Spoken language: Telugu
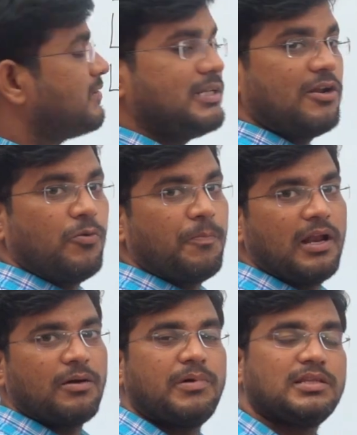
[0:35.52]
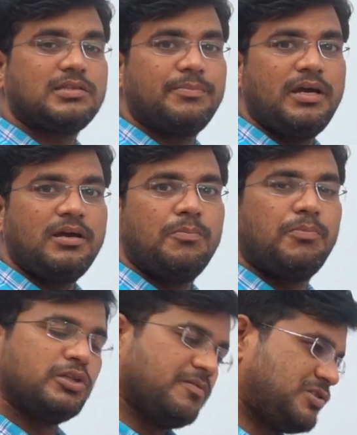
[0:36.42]
ఐదు వందల రూపాయలకు మాత్రమే
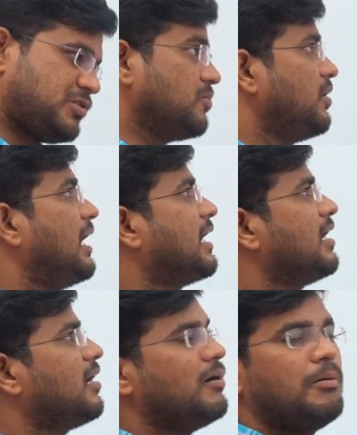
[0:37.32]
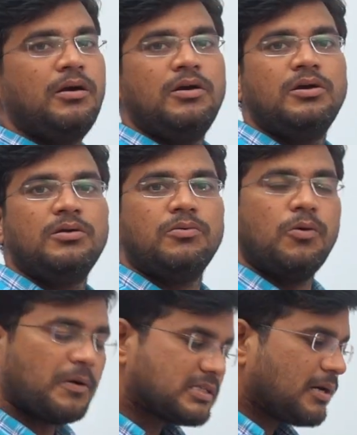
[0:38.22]
పొందవచ్చును ఎక్కడ
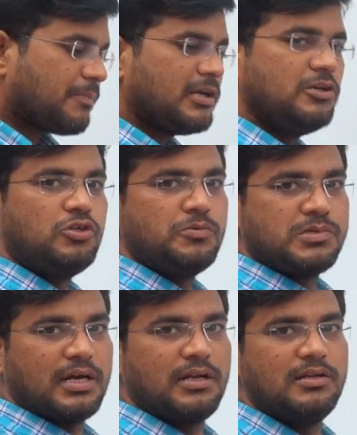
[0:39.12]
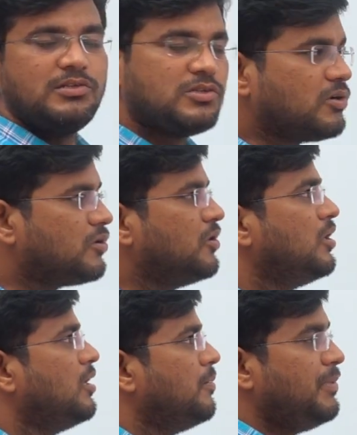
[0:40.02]
ఉపస్థాపన యూట్యూబ్ ఛానల్ సో
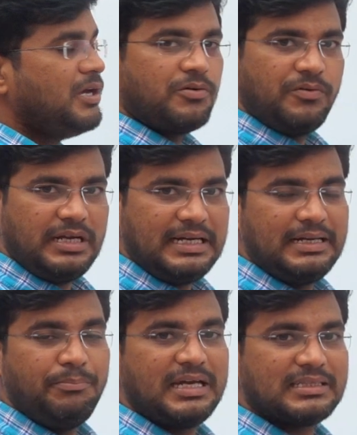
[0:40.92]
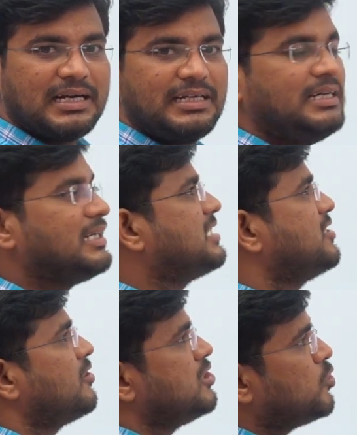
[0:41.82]
మీకు ఈ మిగతా డీటెయిల్స్
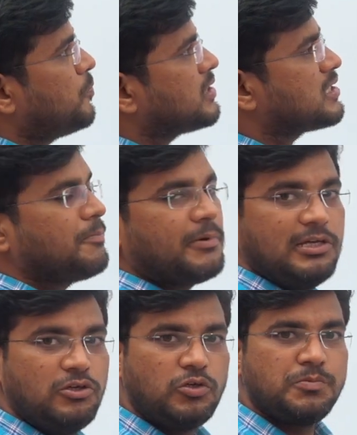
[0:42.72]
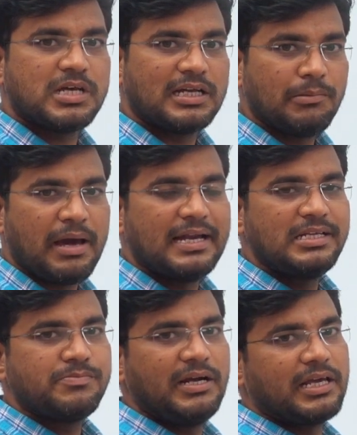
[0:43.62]
గురించి ఉపస్థాపన యూట్యూబ్ ఛానల్
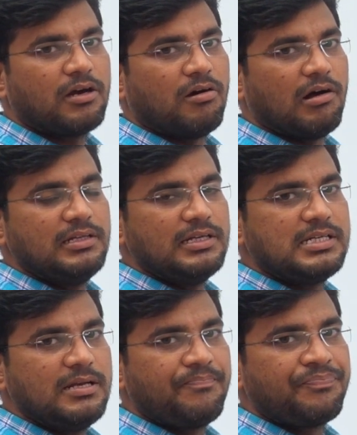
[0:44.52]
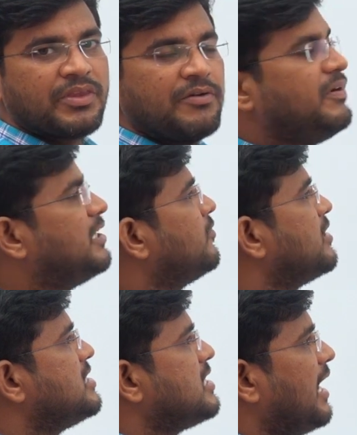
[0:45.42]
మేనేజ్మెంట్కి కాల్ చేసి వీటి
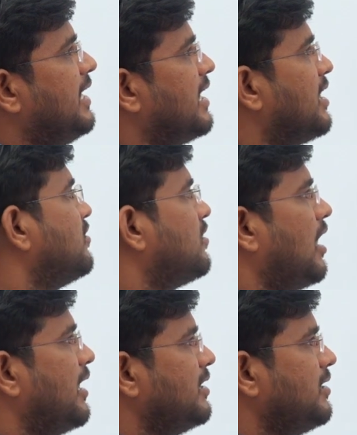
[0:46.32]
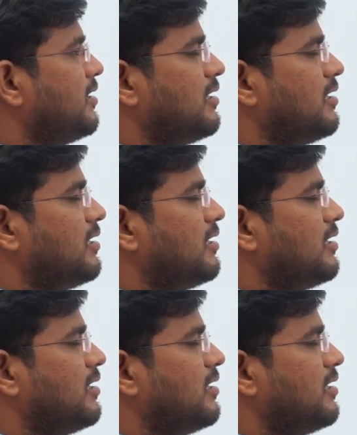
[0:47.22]
గురించి ఐడియా అనేది